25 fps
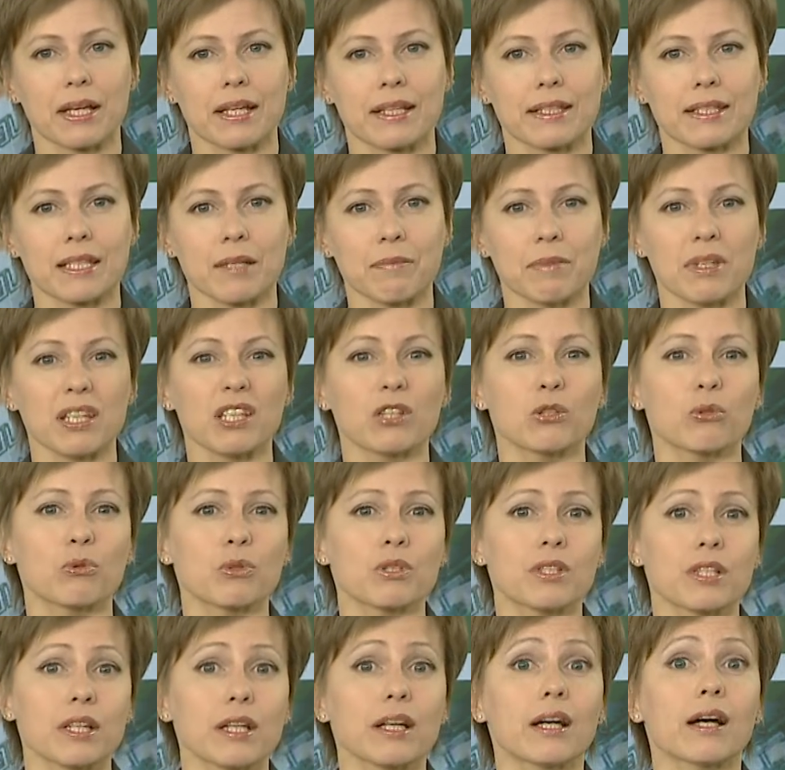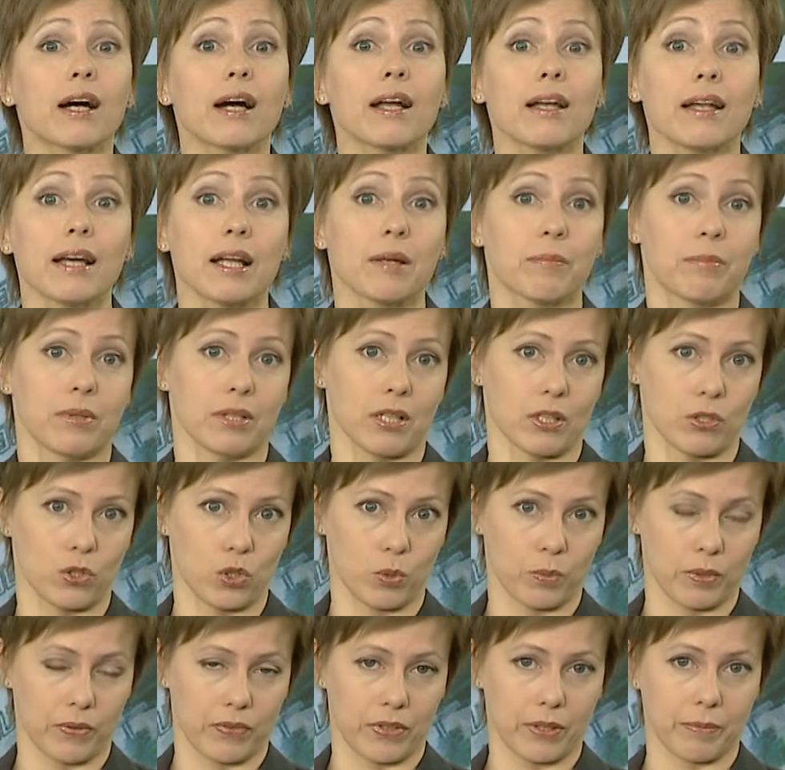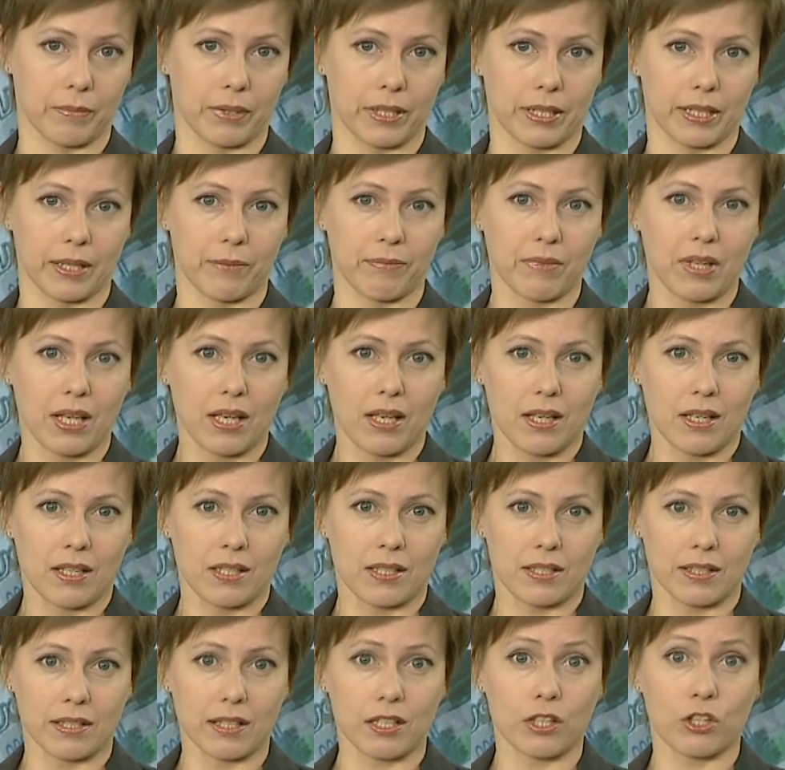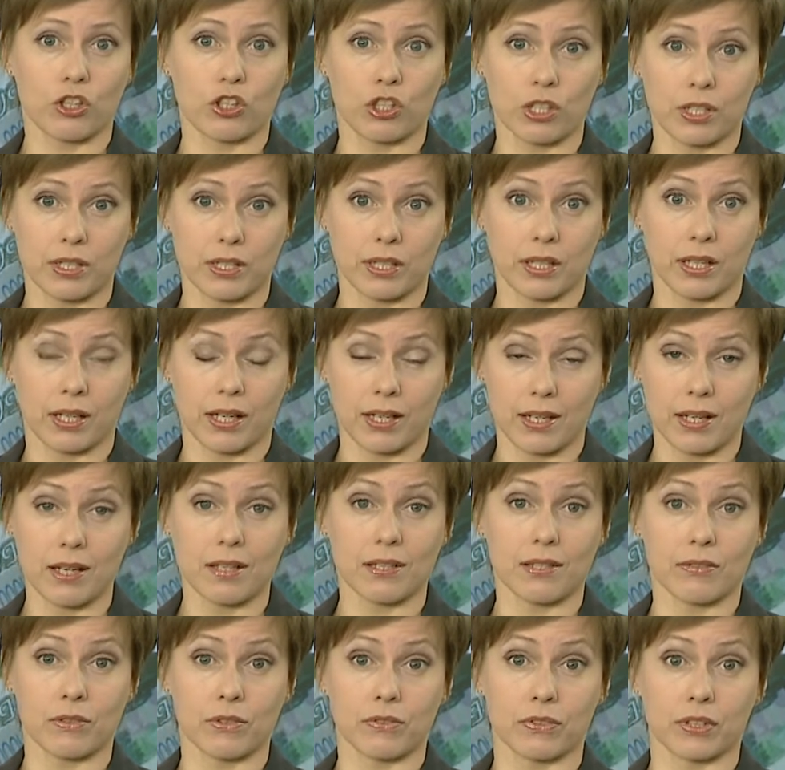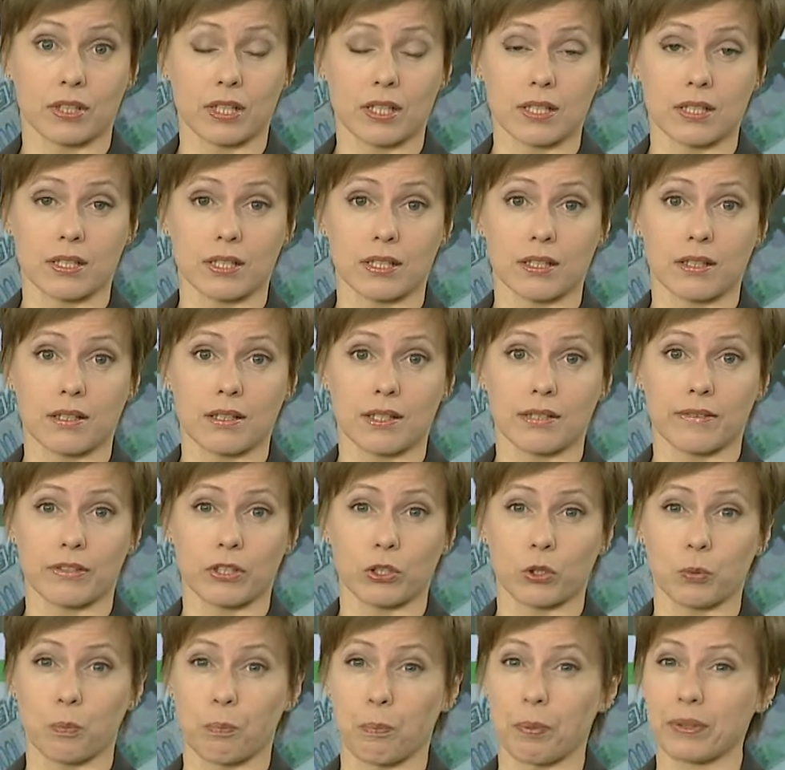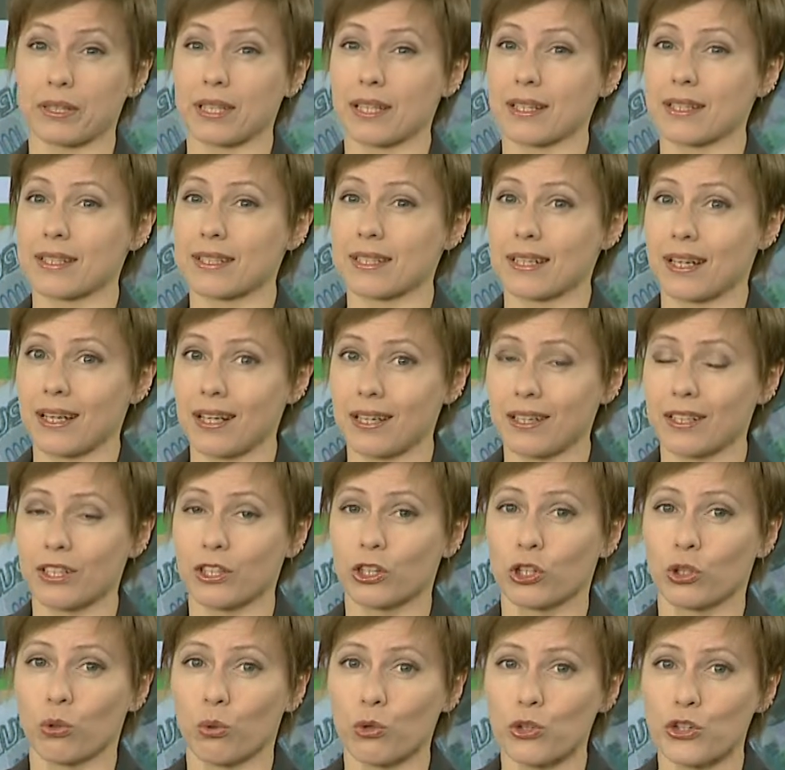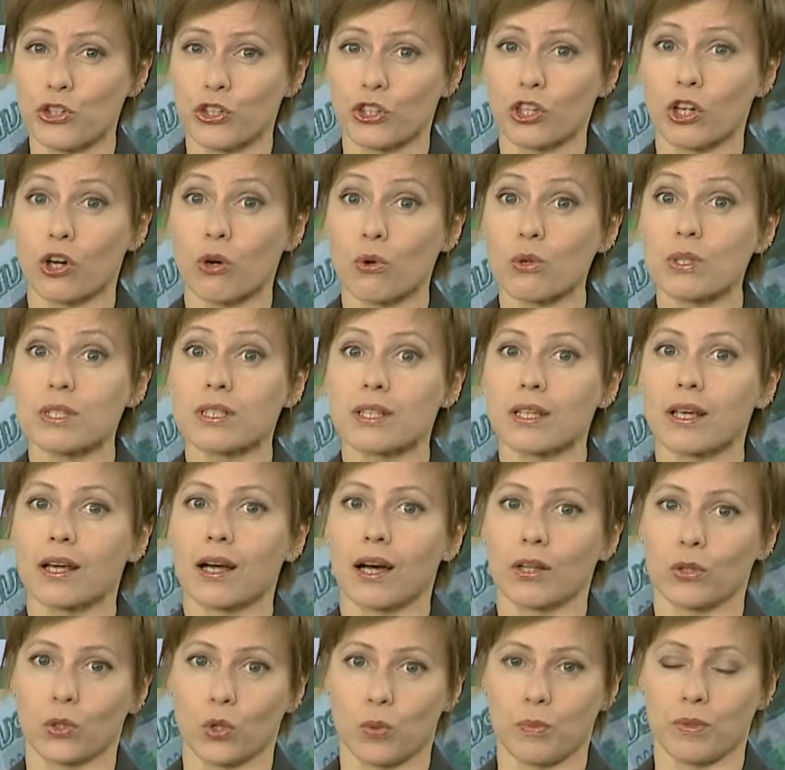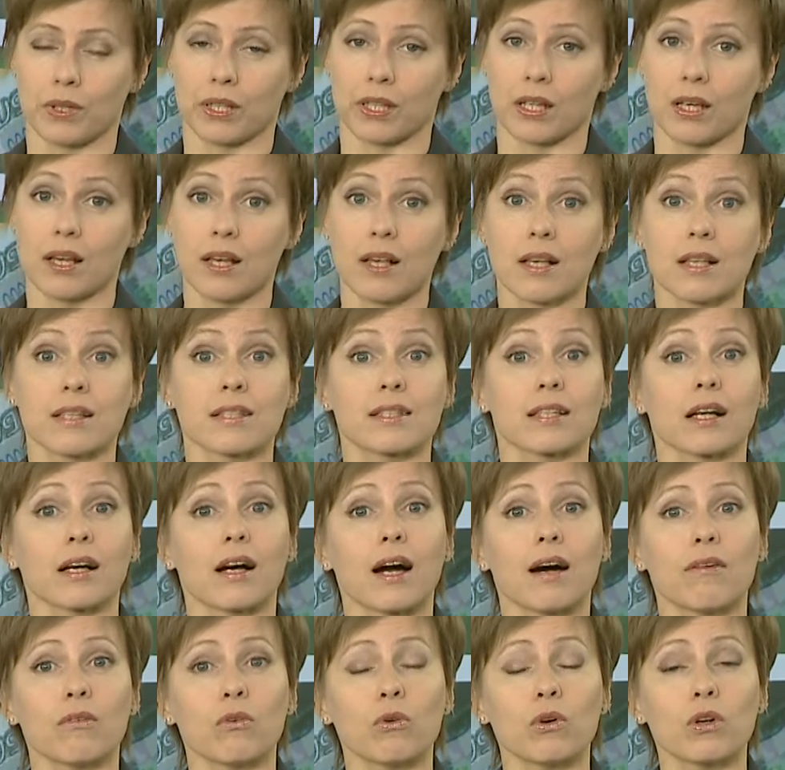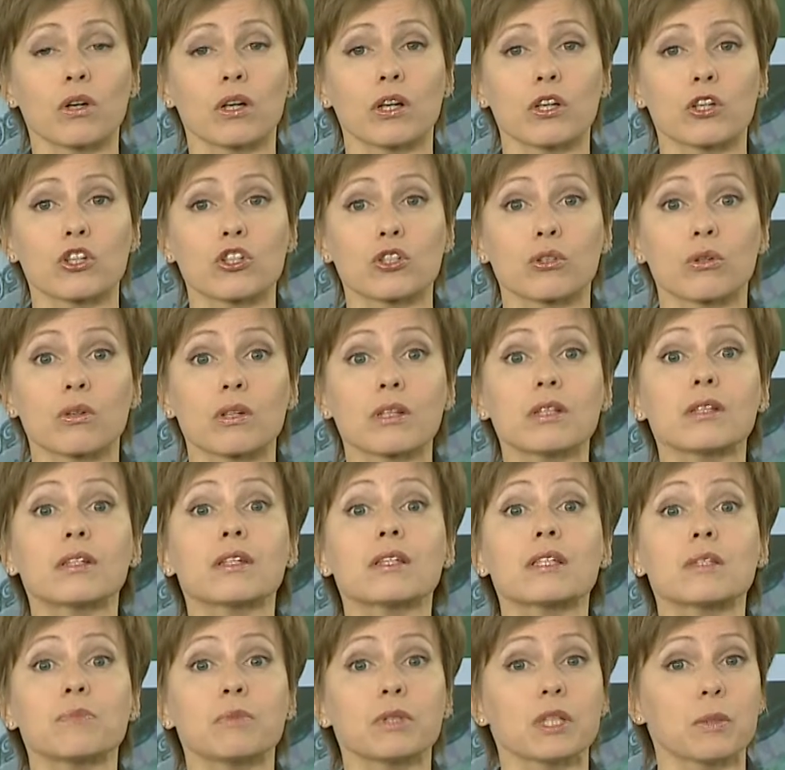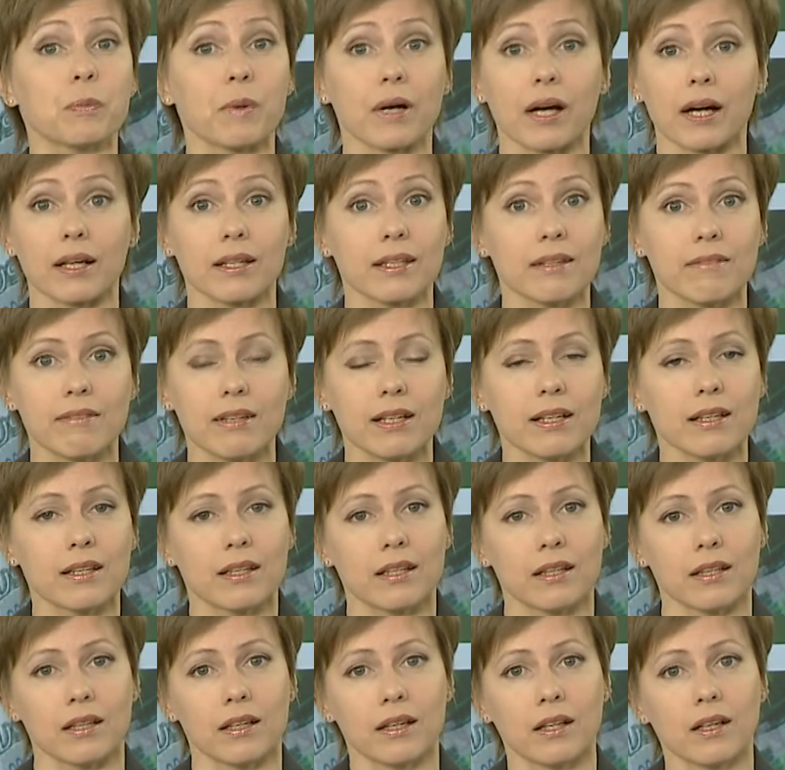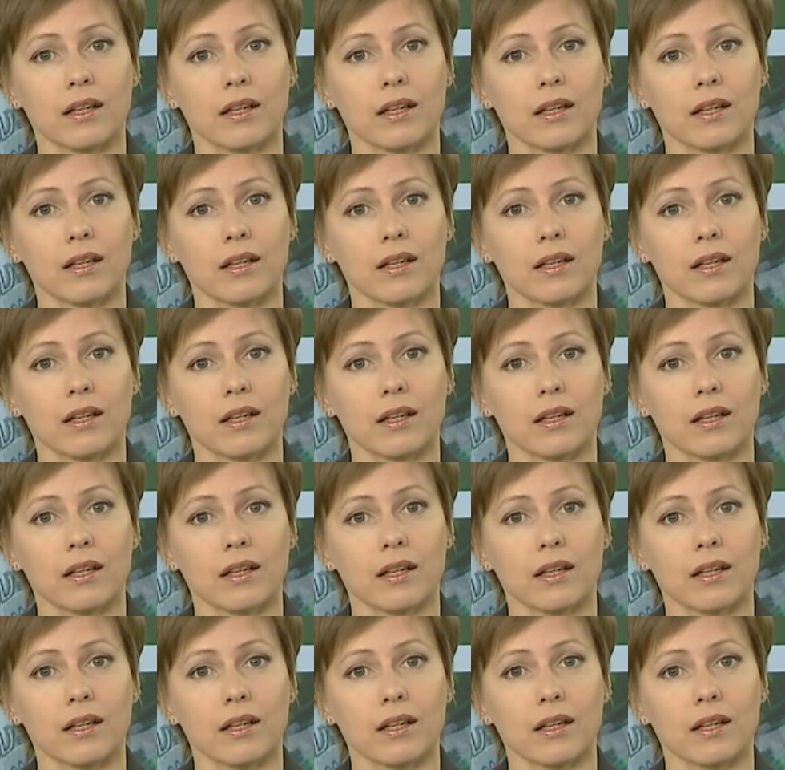Теме индустрии халяль было особое внимание. Стиль жизни халяль сегодня в Татарстане называют потенциальной точкой роста экономики с оговоркой, что рынки сбыта пока невелики.